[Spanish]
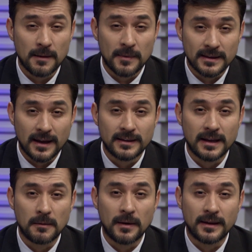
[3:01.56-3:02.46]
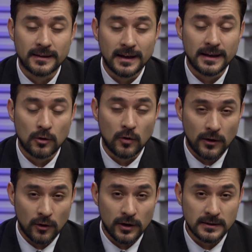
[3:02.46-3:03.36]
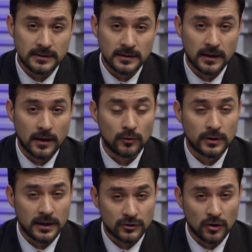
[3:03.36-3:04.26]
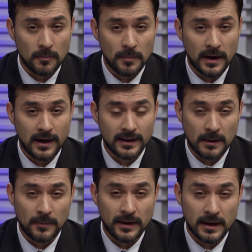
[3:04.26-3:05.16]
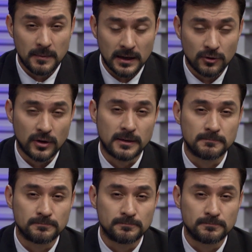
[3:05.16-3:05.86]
la mitad del plantel de jugadores que utilizó para la etapa de eliminatoria.